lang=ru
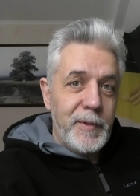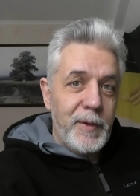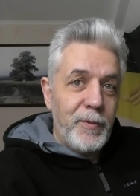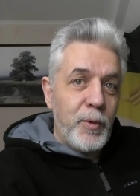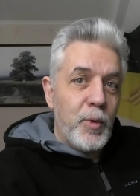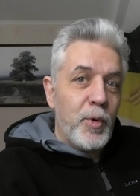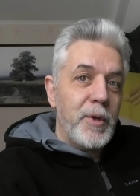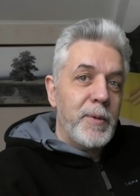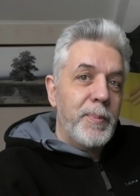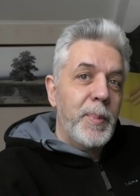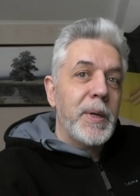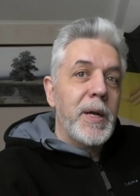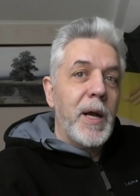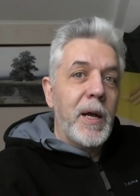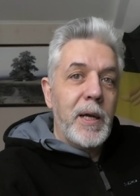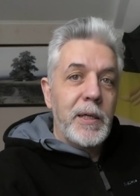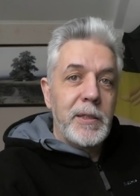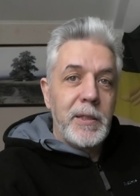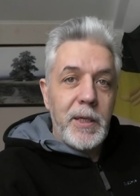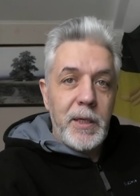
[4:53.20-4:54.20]
вроде бы
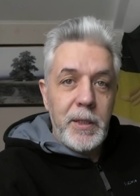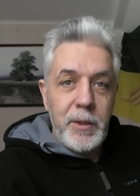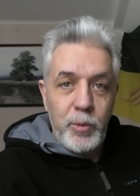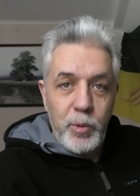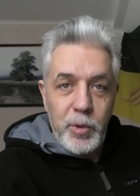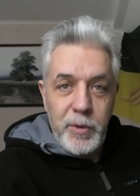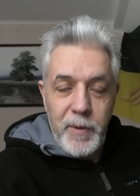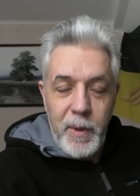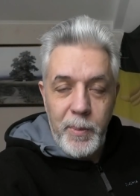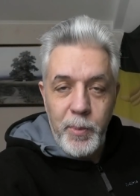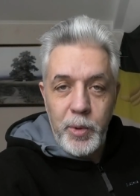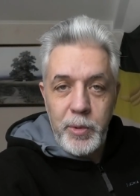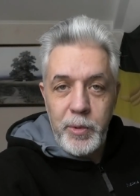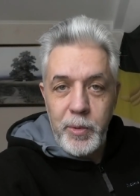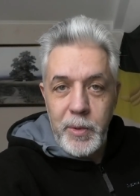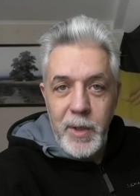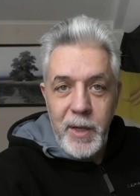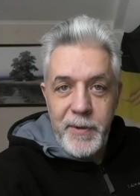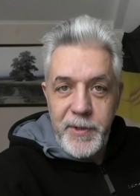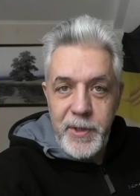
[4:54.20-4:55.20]
как открытую,
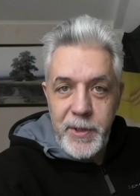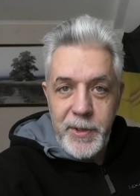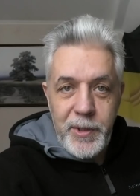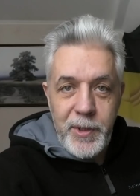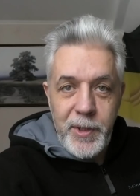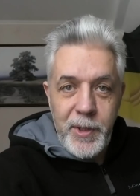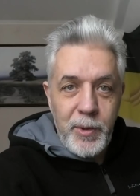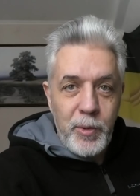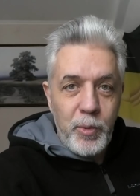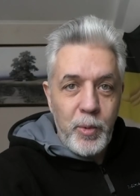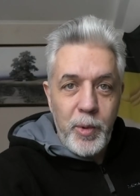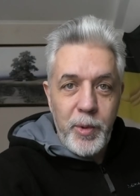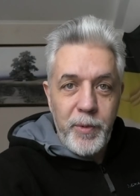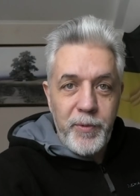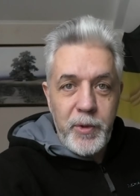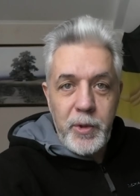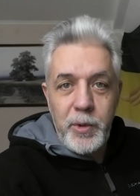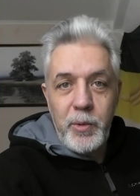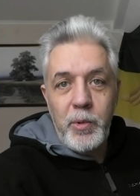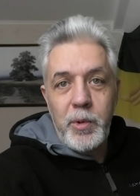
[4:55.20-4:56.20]
свободную для всех территорию,
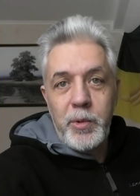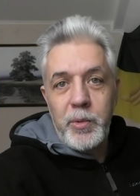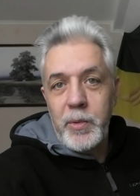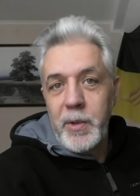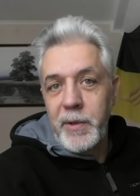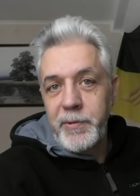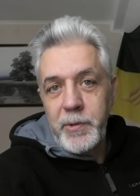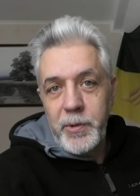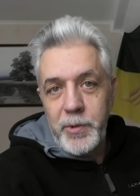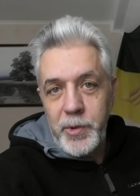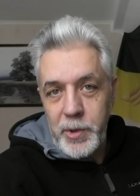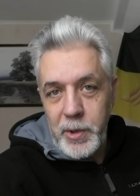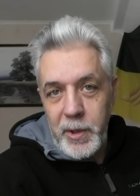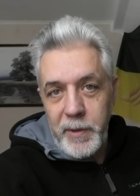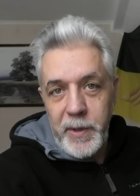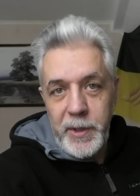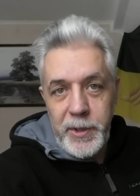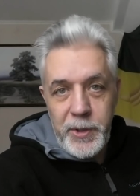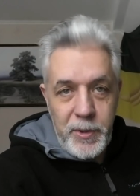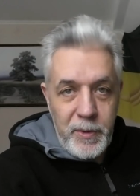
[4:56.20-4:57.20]
втянули туда все
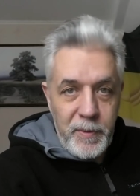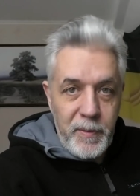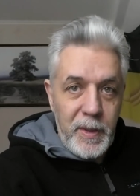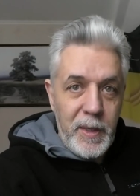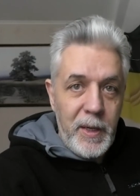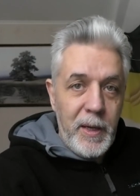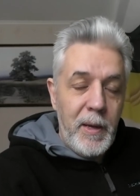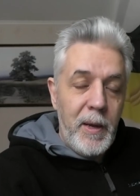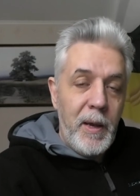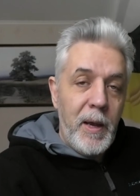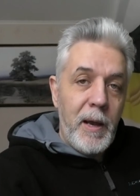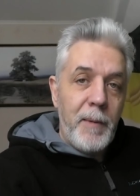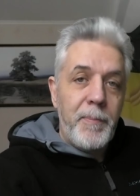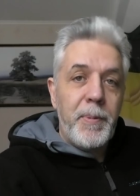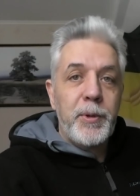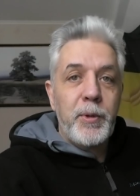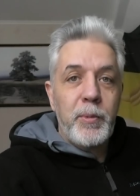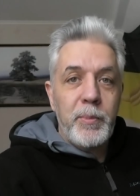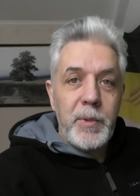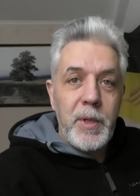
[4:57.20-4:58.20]
человечество, а
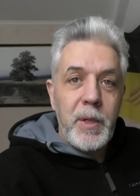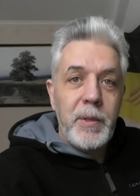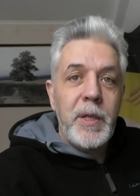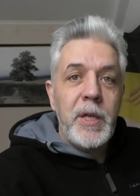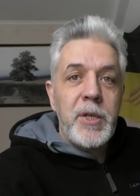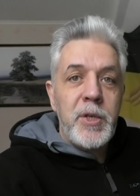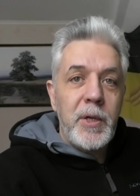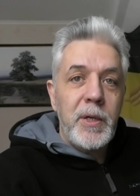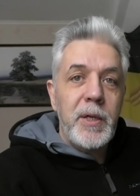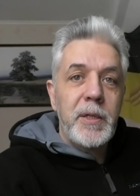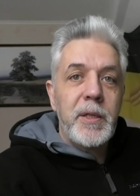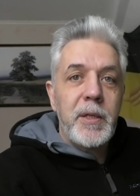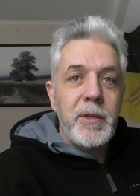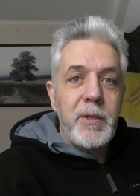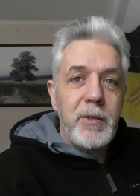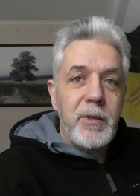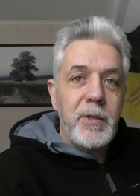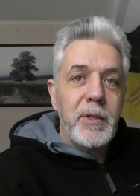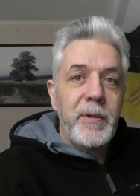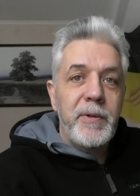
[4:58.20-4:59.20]
потом начали это
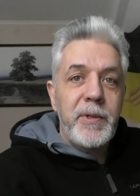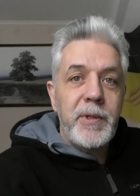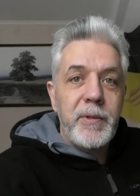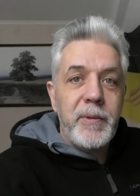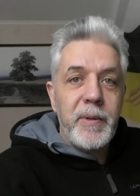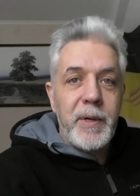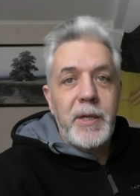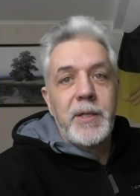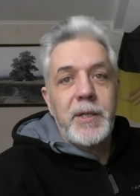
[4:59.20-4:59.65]
человечество